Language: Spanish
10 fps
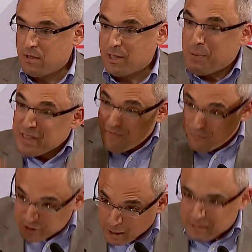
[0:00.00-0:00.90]
Depende
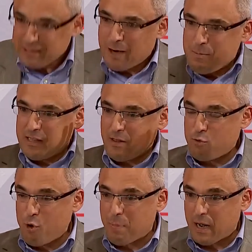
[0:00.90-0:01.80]
fundamentalmente de
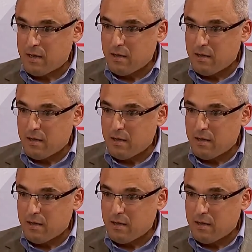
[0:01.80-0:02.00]
Europa.